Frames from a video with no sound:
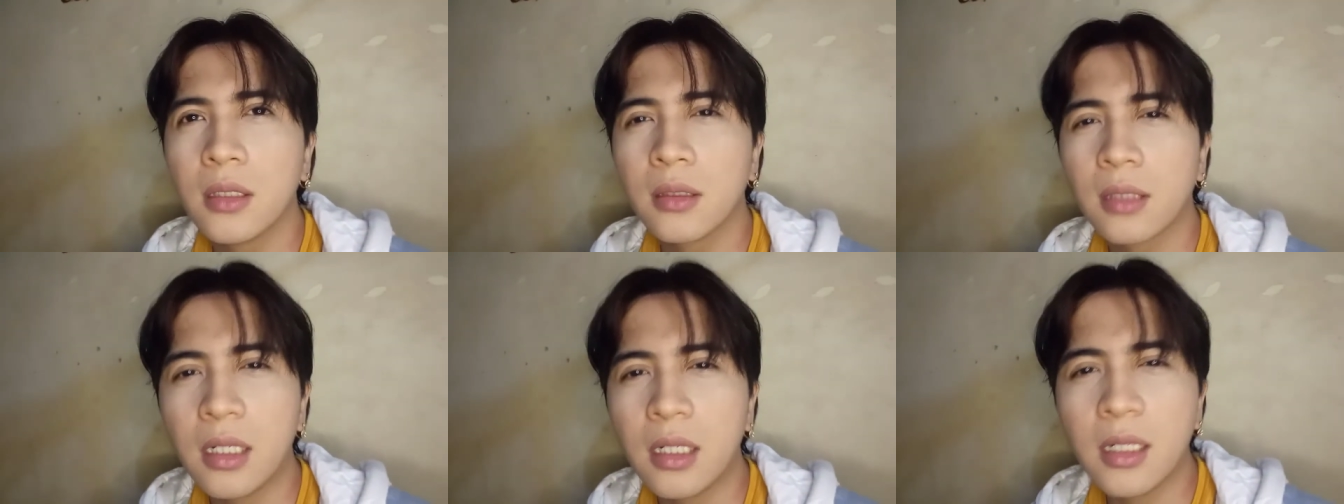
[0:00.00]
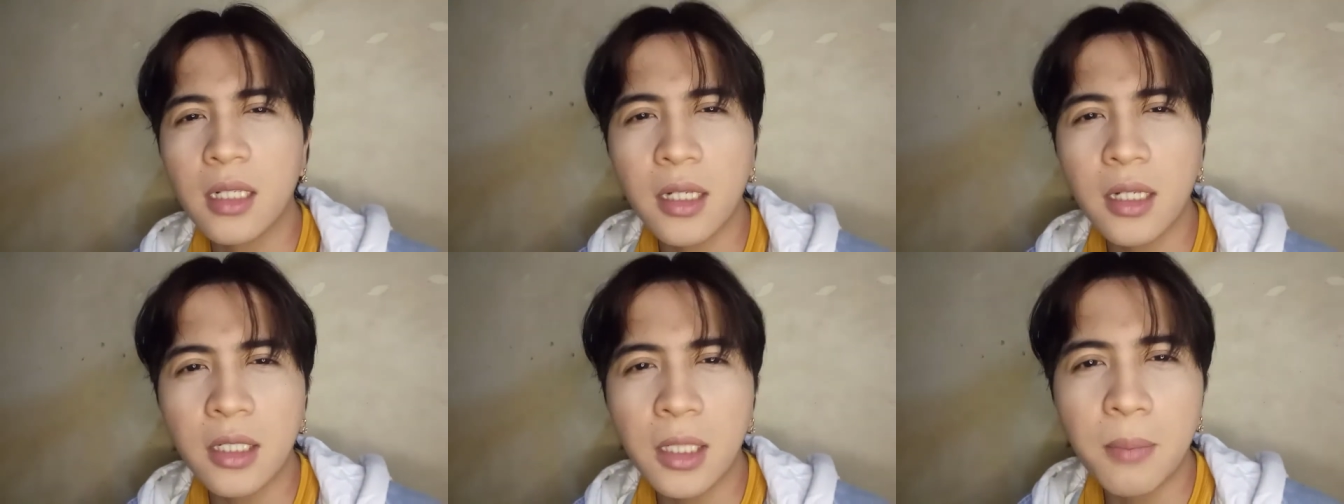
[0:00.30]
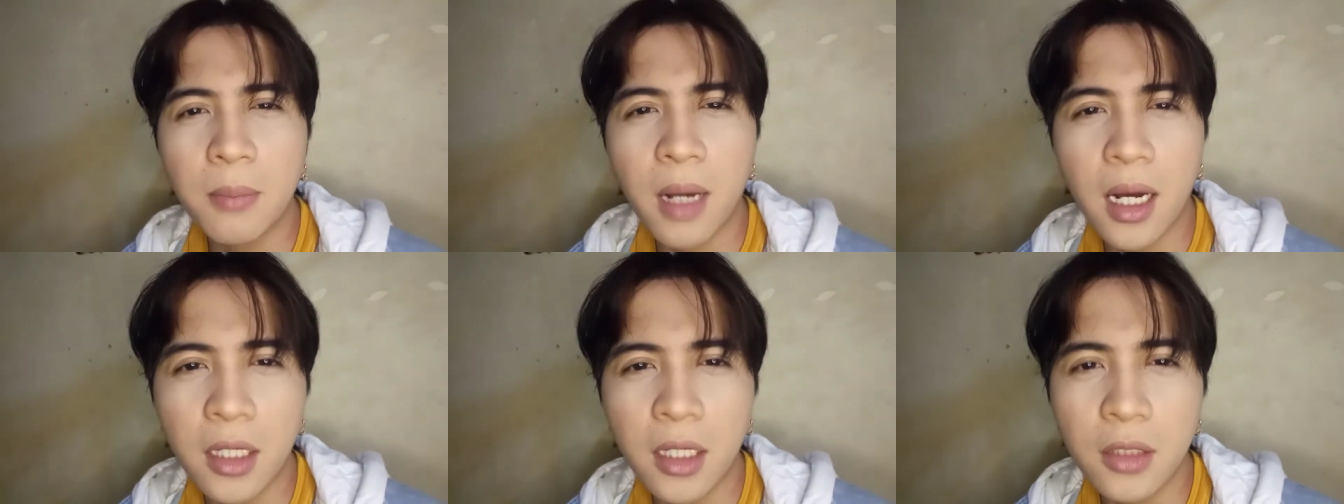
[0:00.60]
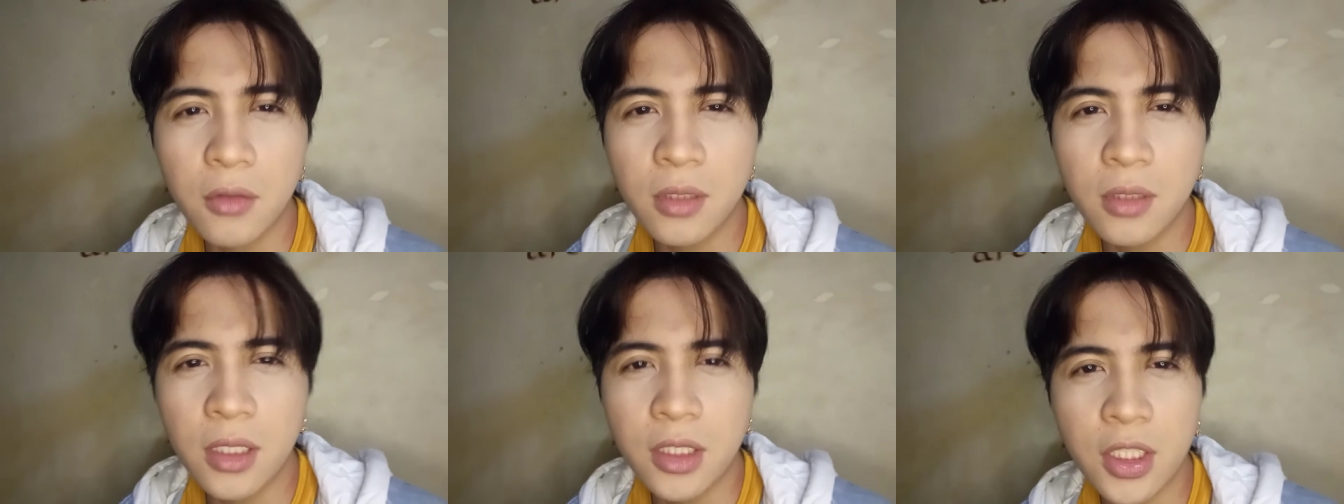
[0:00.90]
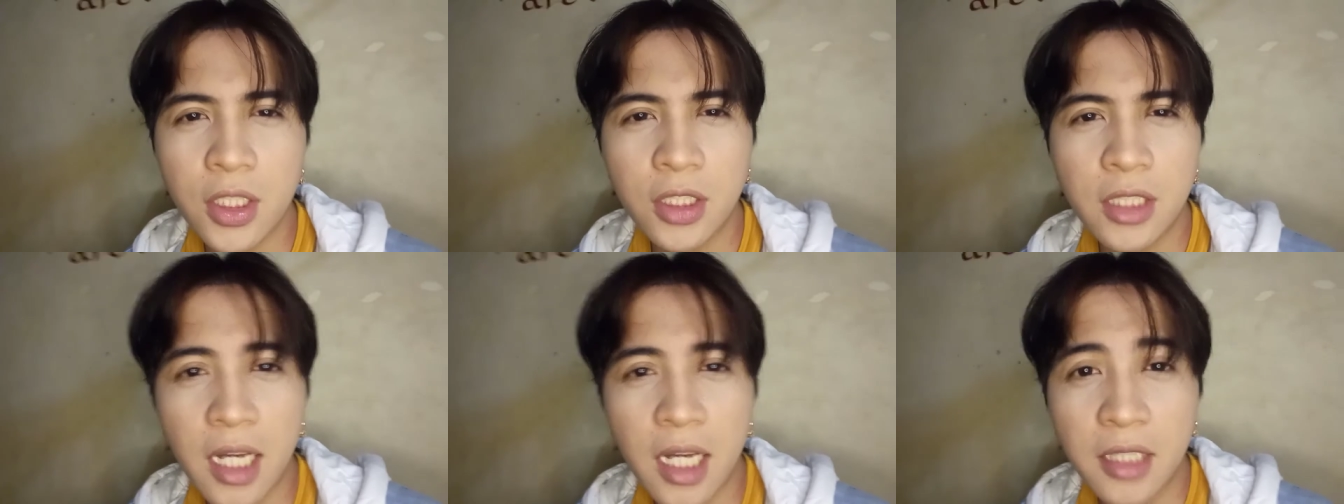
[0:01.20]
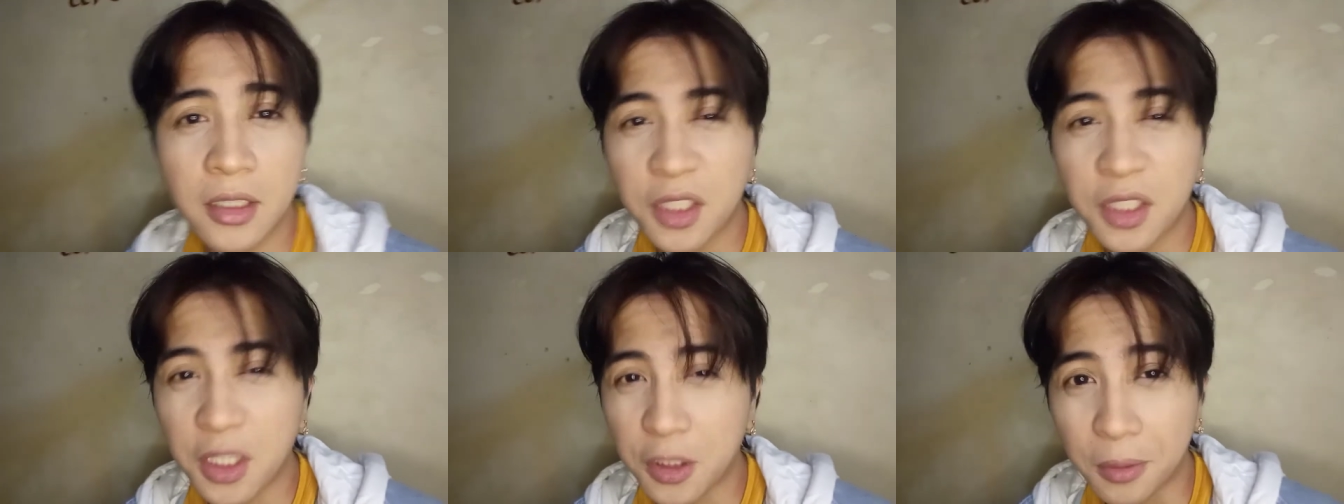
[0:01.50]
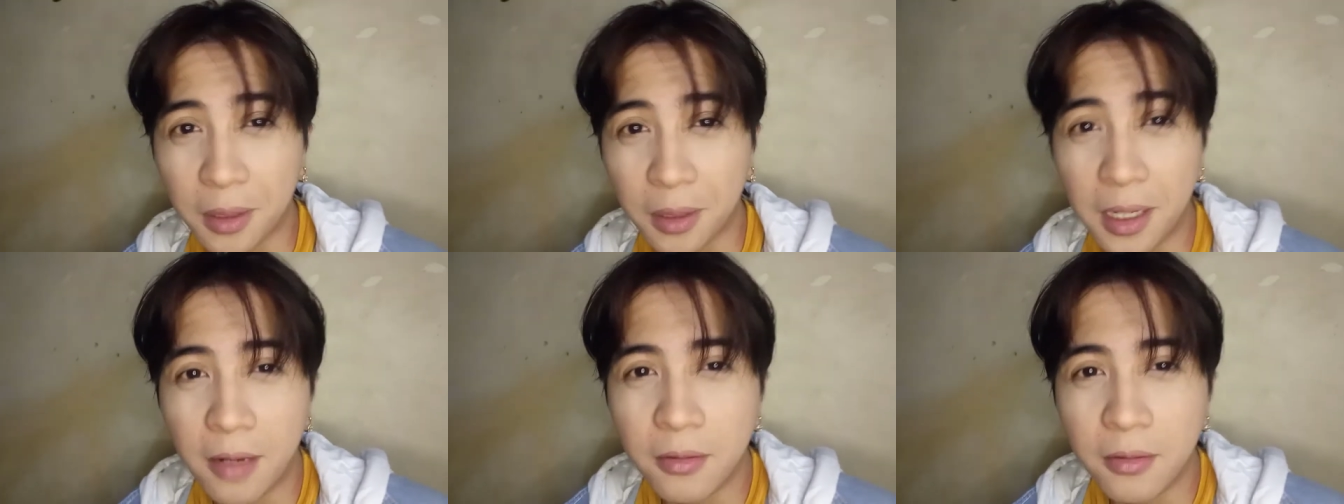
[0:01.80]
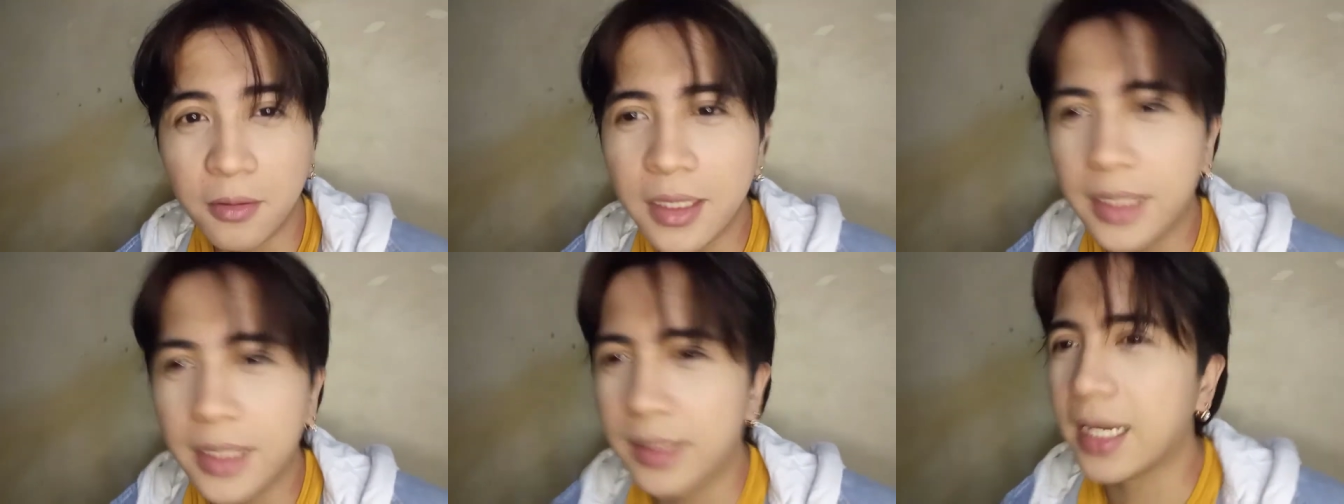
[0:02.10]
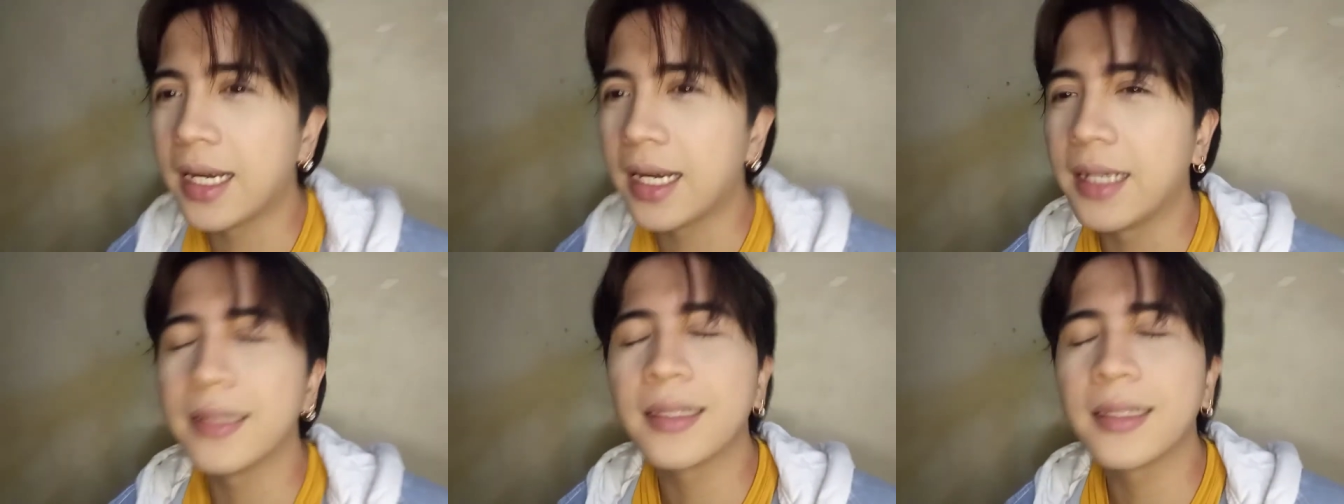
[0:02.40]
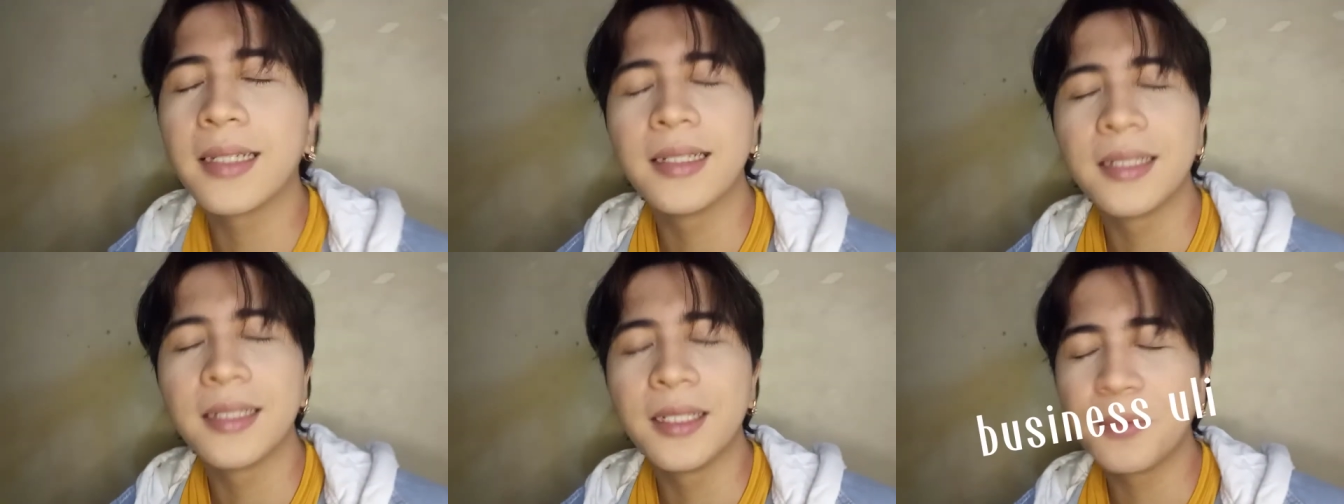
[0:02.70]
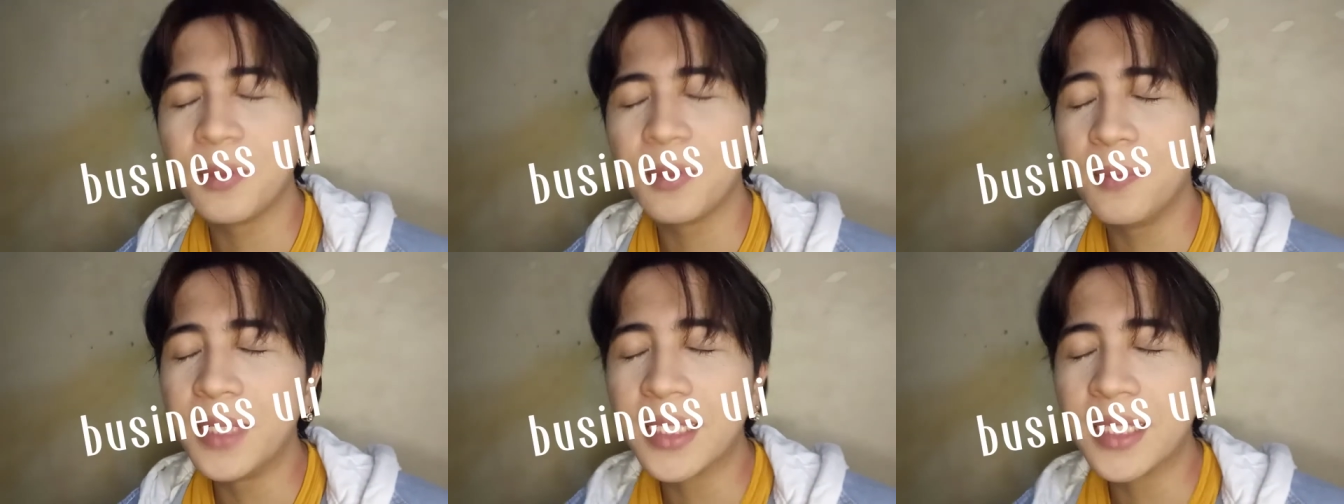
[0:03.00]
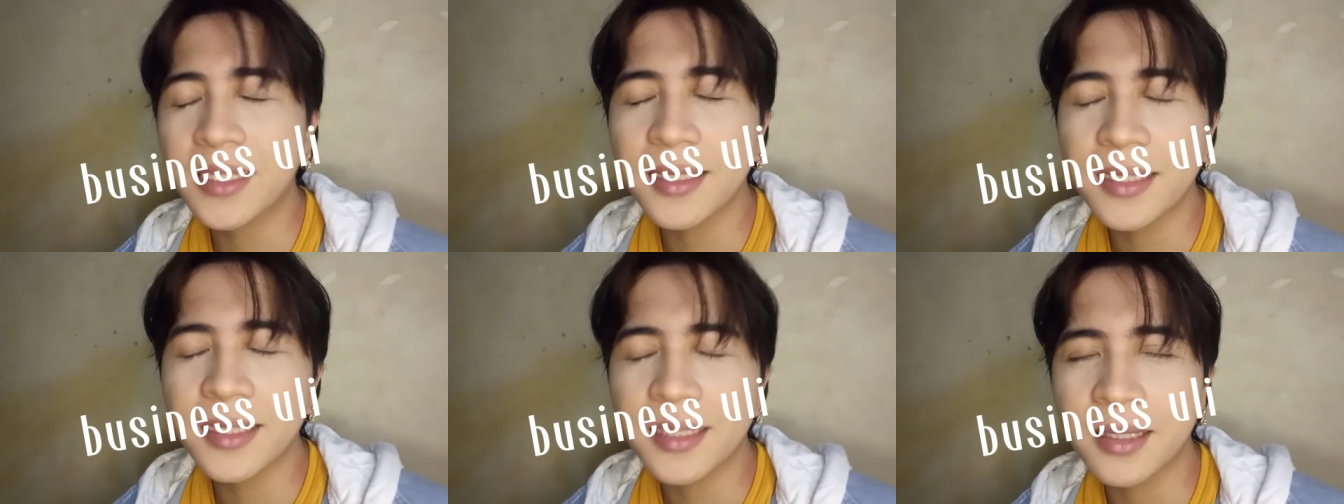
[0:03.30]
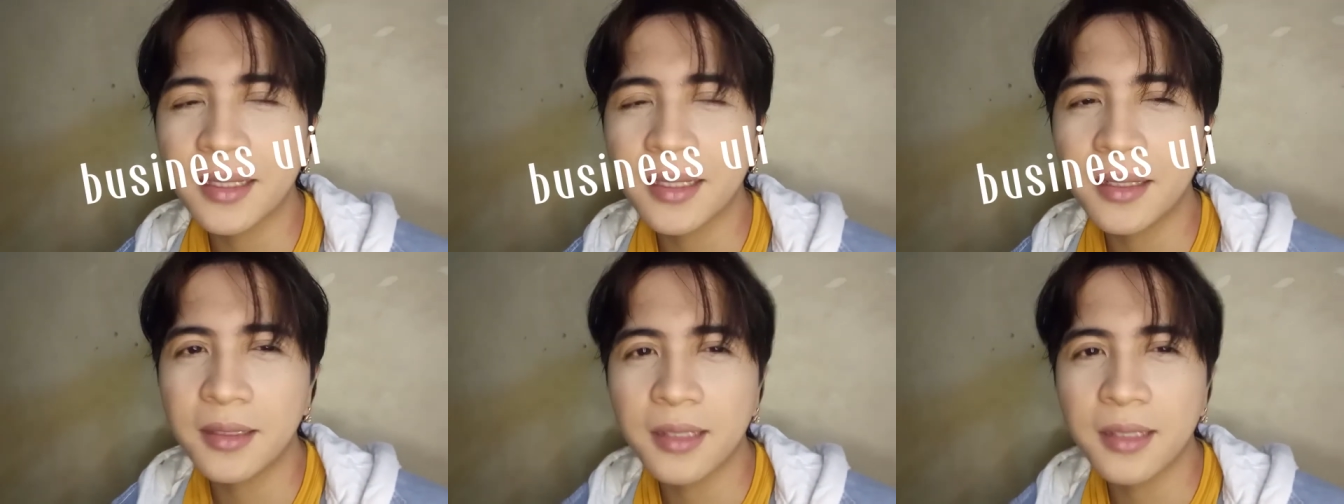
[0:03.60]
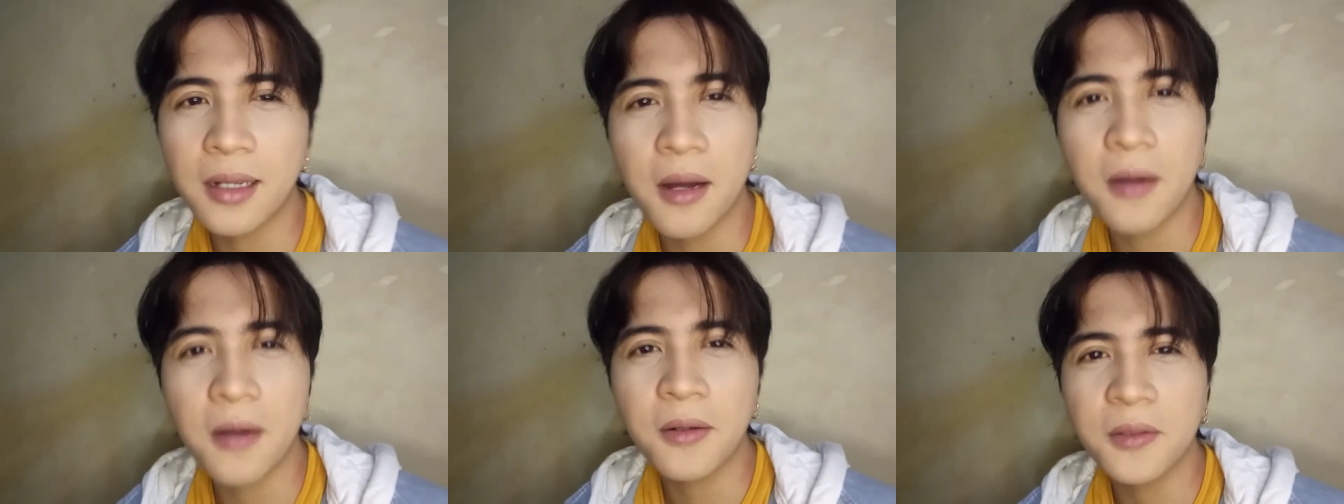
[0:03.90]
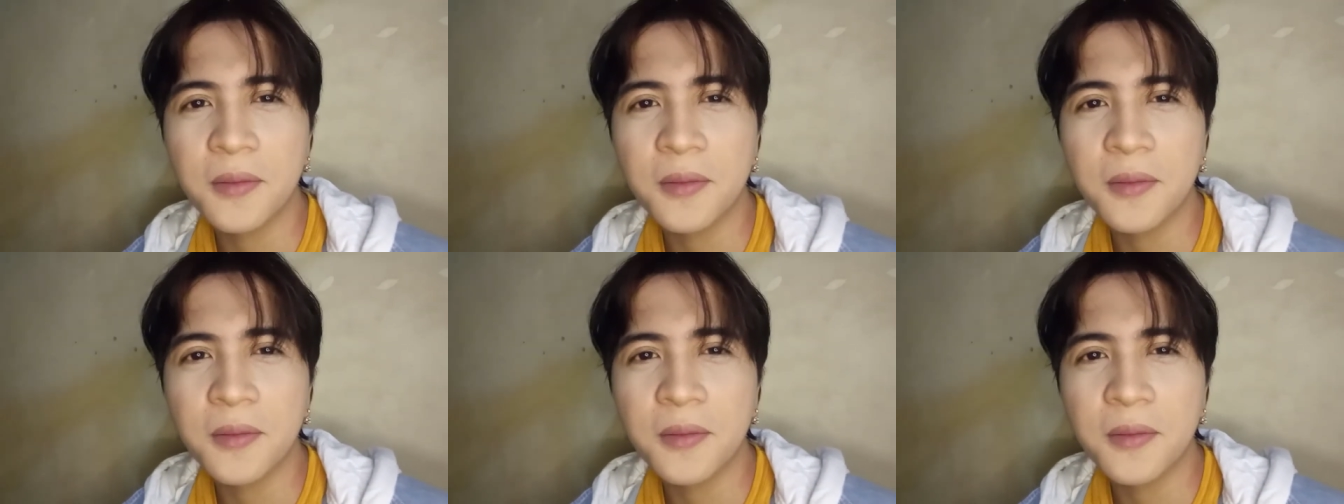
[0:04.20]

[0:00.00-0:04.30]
Talagang libangan ko lang siya dati kahit wala akong kitain talaga nagbi-business na talaga ako.